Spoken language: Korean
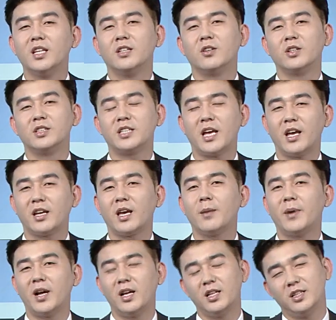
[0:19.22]
이런
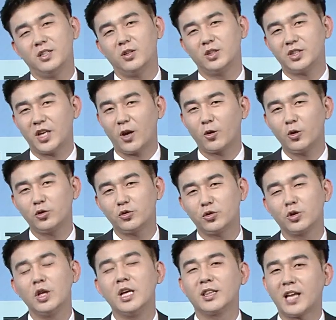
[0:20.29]
재개발, 이런
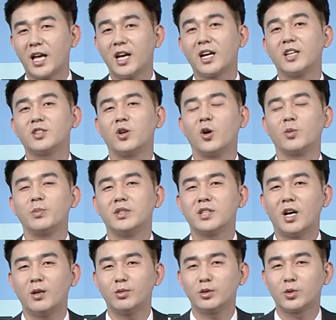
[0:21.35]
재건축, 다양한 정비
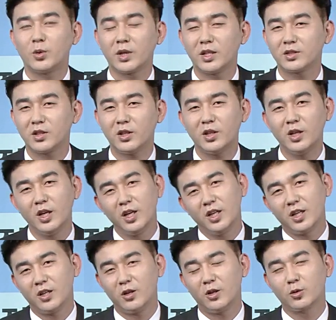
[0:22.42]
사업을 통해서
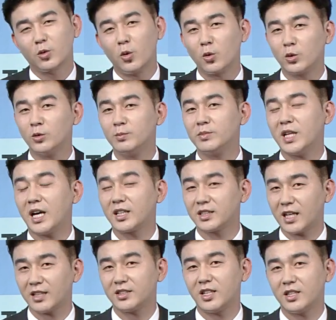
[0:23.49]
이런 공급량
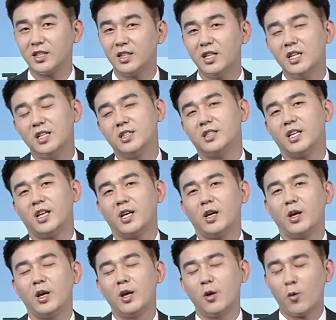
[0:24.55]
자체를
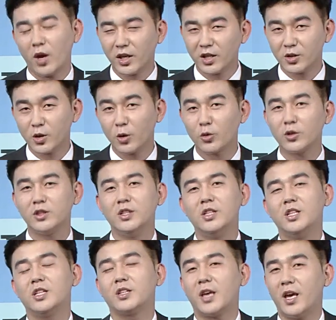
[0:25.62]
이제 획기적으로
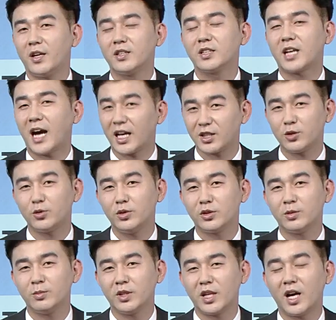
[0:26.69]
늘릴 계획을 가지고
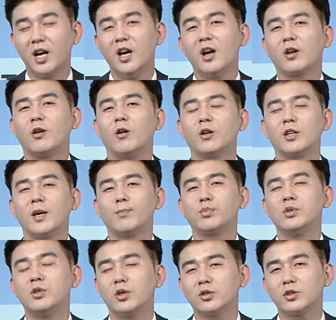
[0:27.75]
있습니다. 거기에
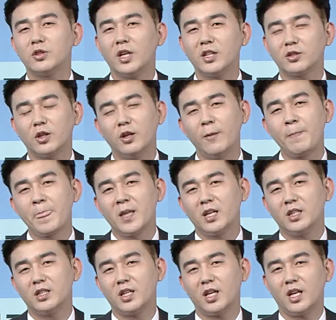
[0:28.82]
플러스해서
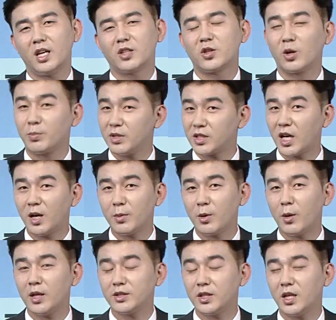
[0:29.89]
이제 정비 사업이
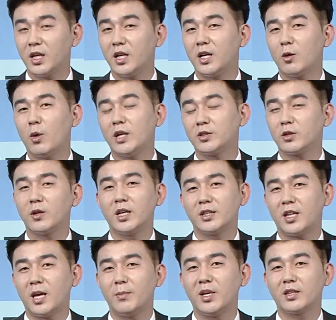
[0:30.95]
활성, 활성화가
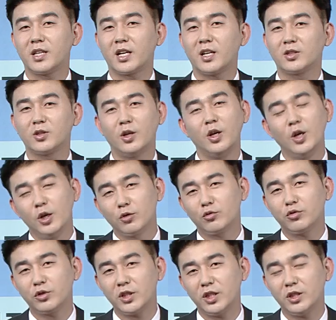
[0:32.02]
됨에 따라서
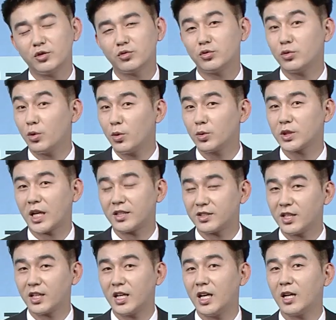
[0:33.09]
투기 수요
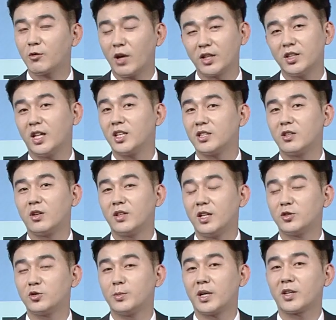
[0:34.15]
자체가 굉장히 늘어날
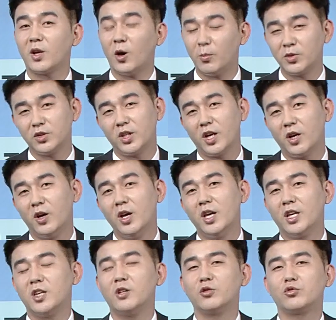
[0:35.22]
수밖에 없는데요.
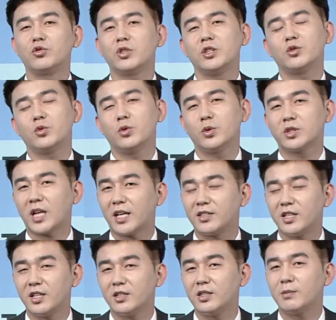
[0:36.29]
이런 투기 수요
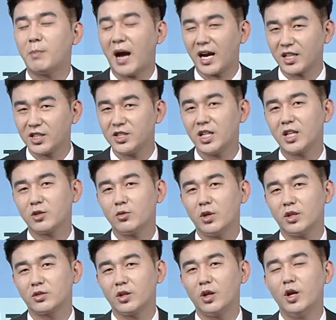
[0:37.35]
자체를 방지하기
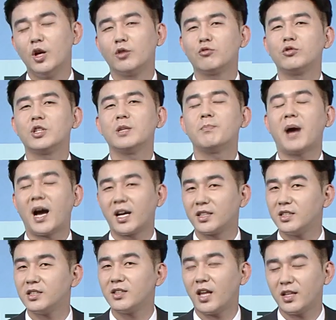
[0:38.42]
위해서 투기
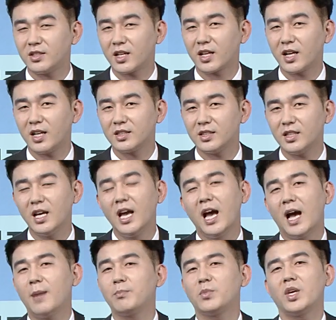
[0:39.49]
방지 대책까지
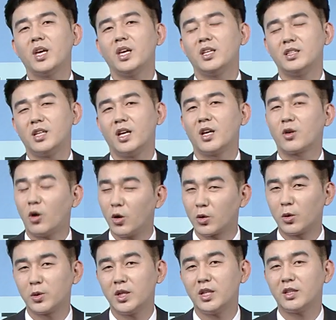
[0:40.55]
함께 이제
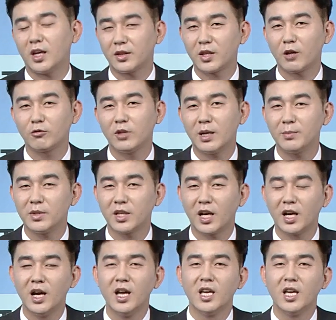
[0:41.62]
거론이 됐다고 합니다.